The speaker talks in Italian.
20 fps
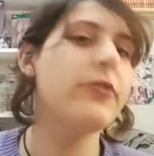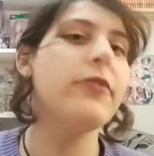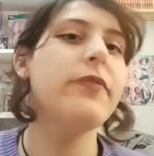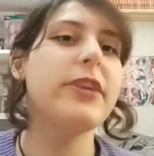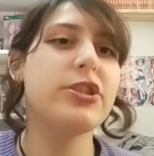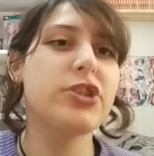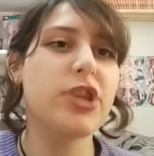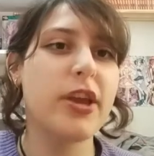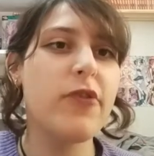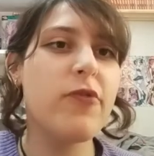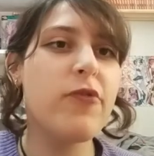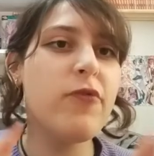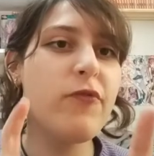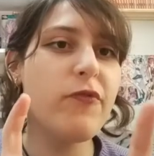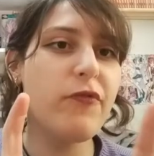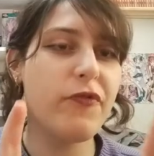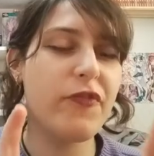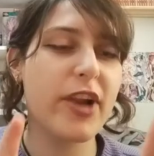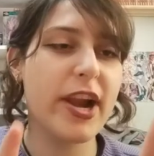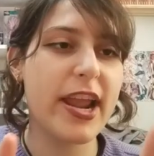dove c'è
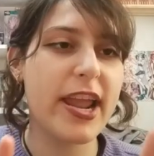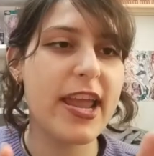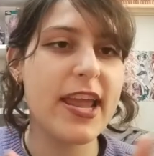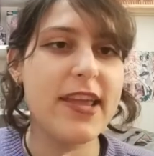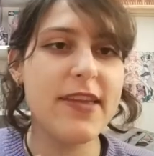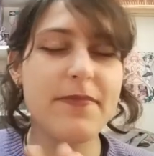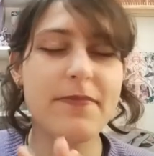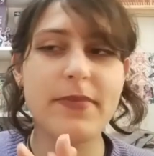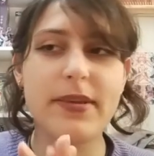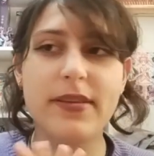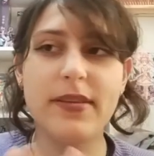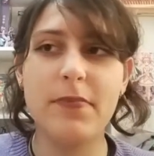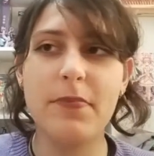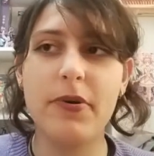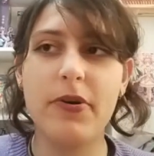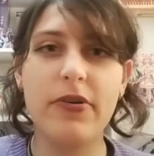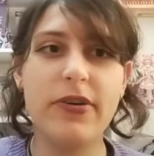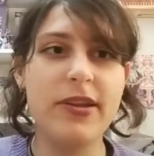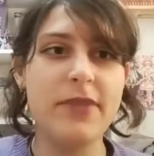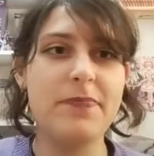un frame,
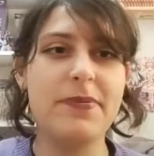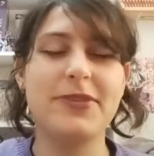tipo i